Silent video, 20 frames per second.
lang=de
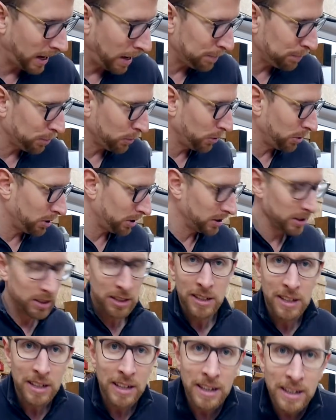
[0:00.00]
Abbruch.
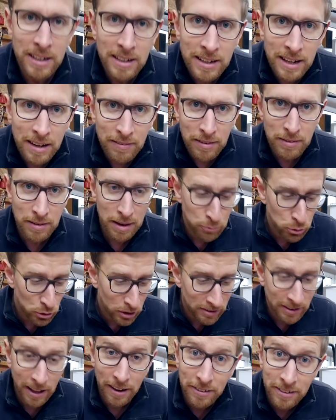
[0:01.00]
Wir haben schon
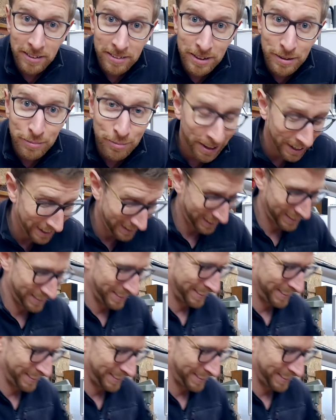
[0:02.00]
ganz anderes hinbracht.